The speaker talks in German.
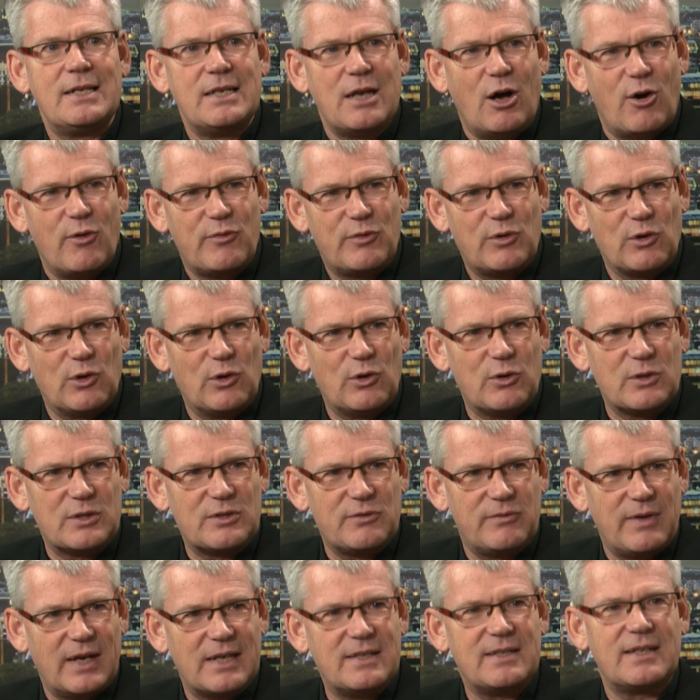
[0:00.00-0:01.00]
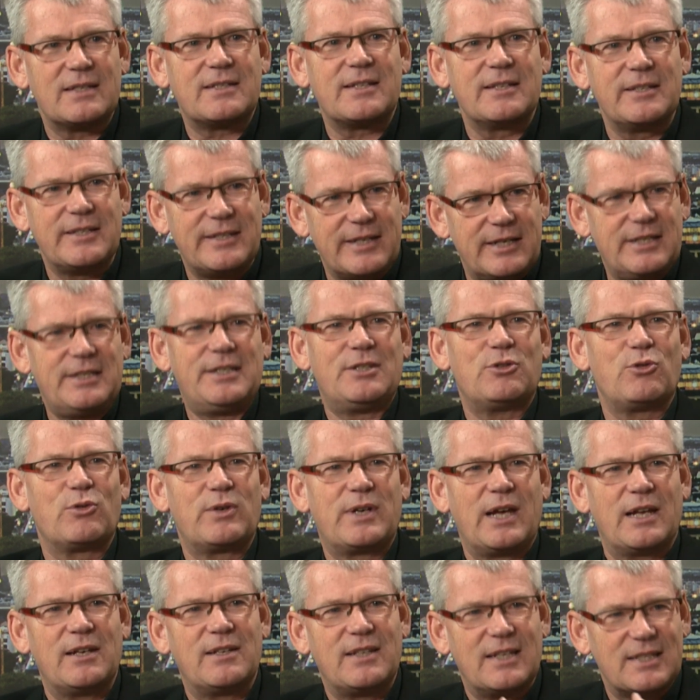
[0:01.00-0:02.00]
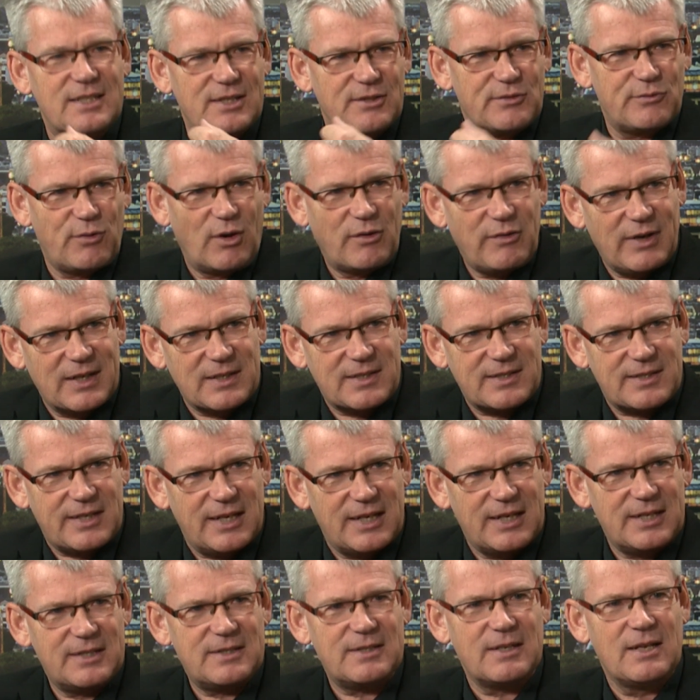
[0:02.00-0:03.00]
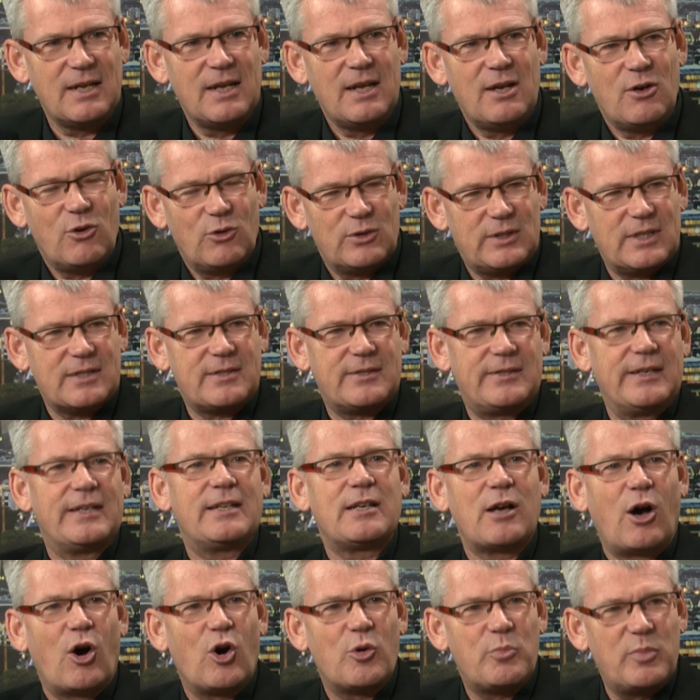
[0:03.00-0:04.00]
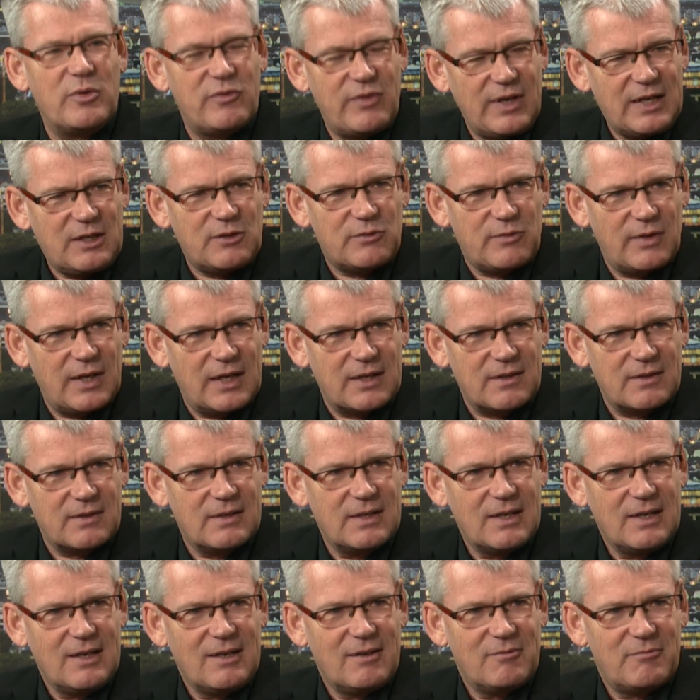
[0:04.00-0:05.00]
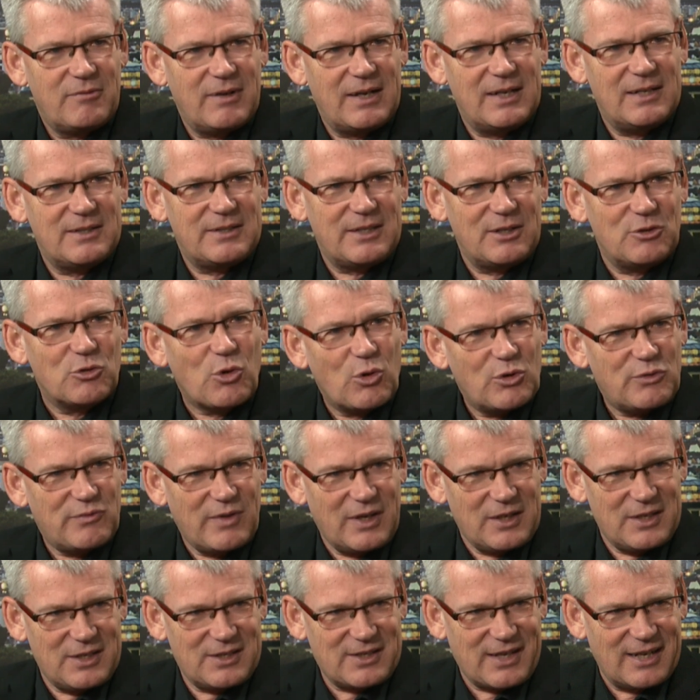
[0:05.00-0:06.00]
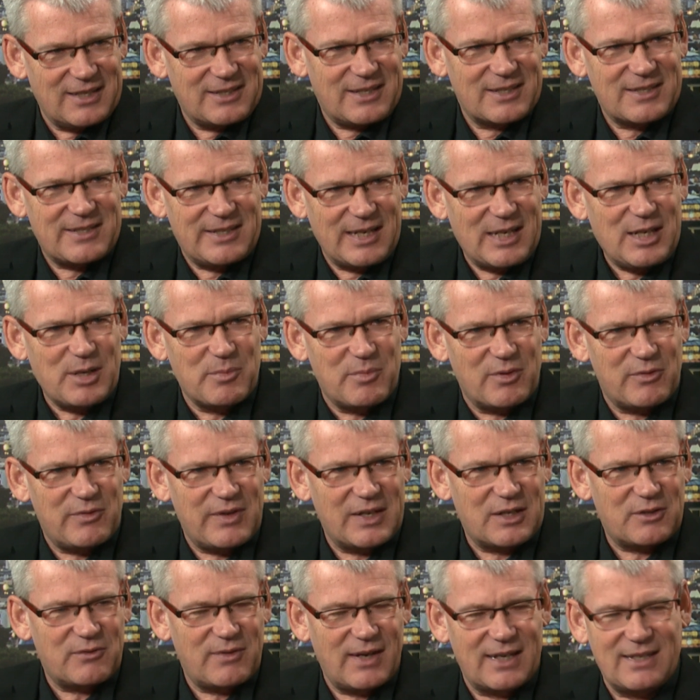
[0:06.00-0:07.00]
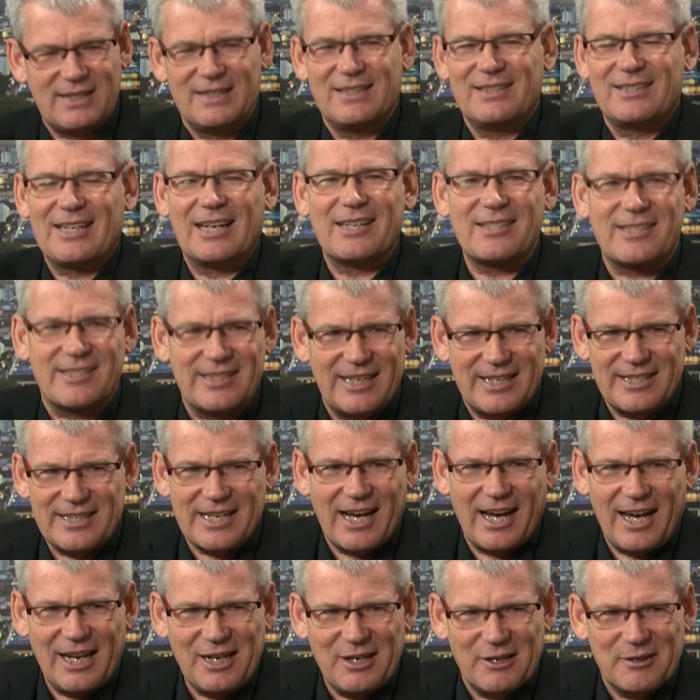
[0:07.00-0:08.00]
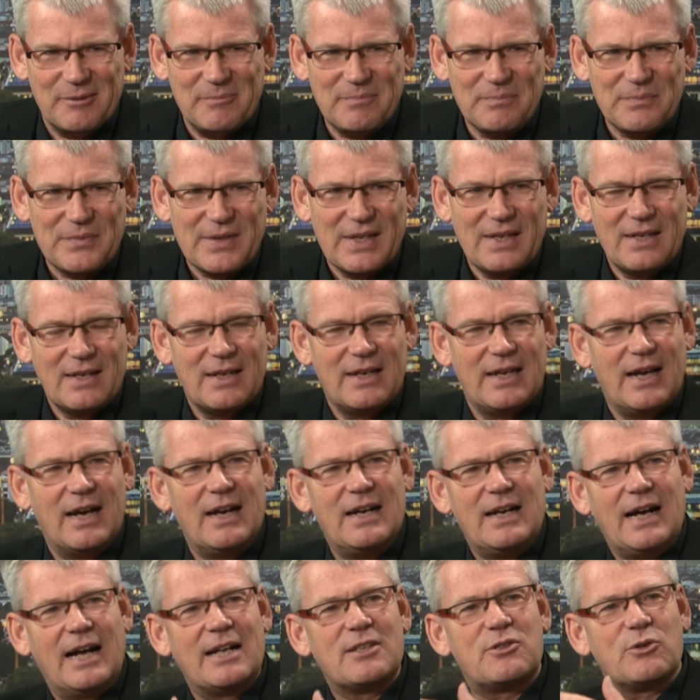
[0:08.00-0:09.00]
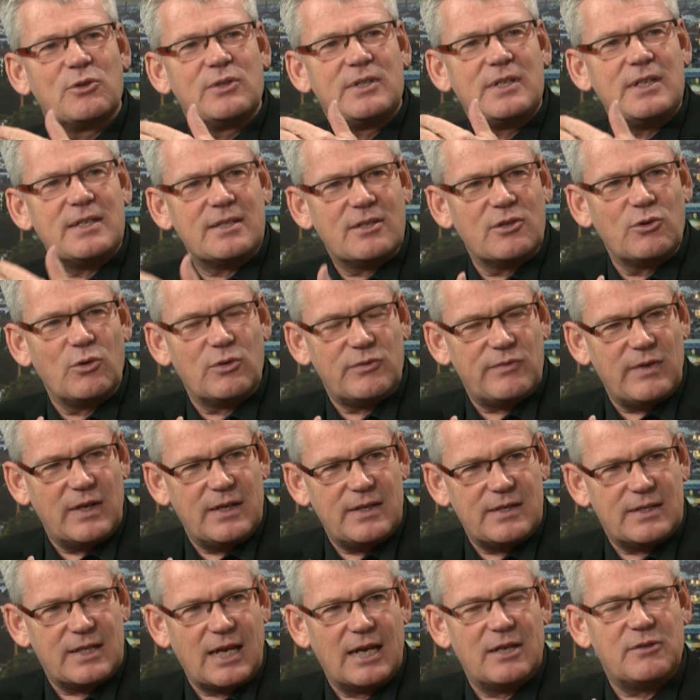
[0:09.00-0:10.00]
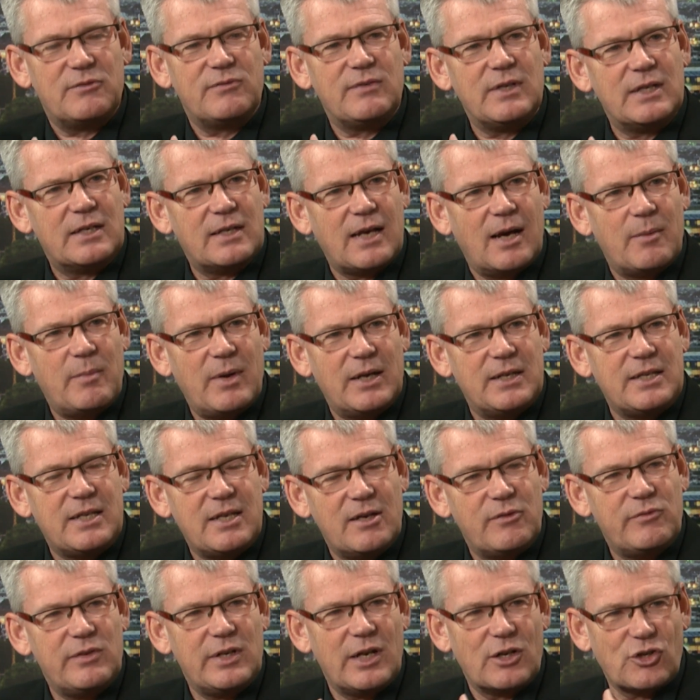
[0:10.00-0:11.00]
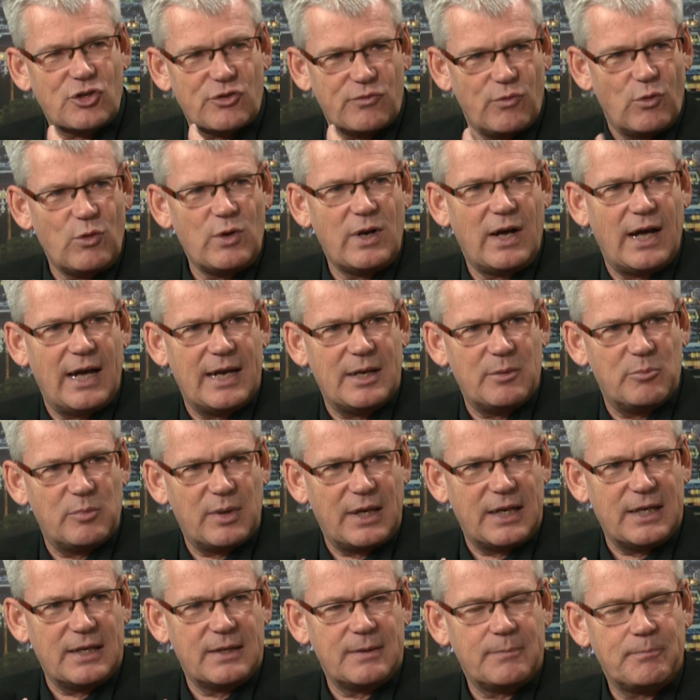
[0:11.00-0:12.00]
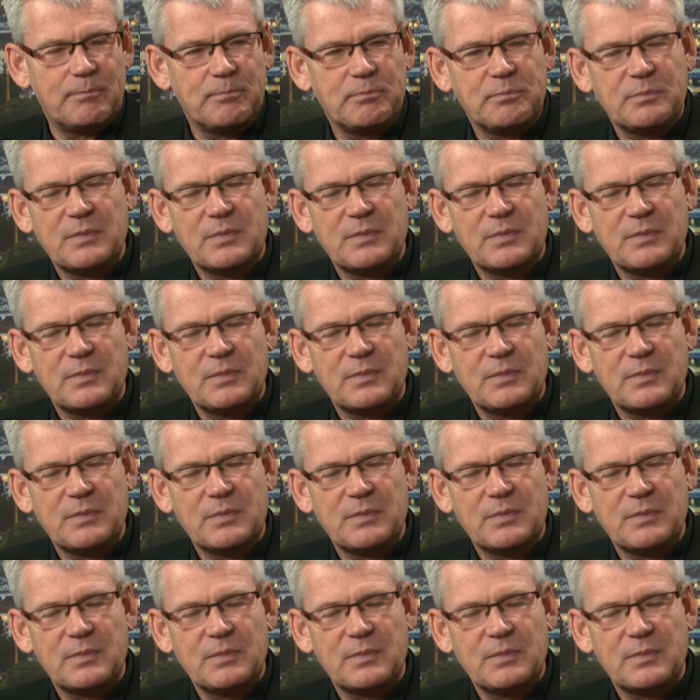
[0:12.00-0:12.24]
aufgelöst werden, dass sie die Richtung kennen, dass es vorwärts geht und dass Dinge auch bewegt werden. Weil die Notwendigkeit, dass Dinge bewegt werden, das sehen ja alle. Ja, also diese Notwendigkeit, wie kann man hier wieder Schwung reinbringen?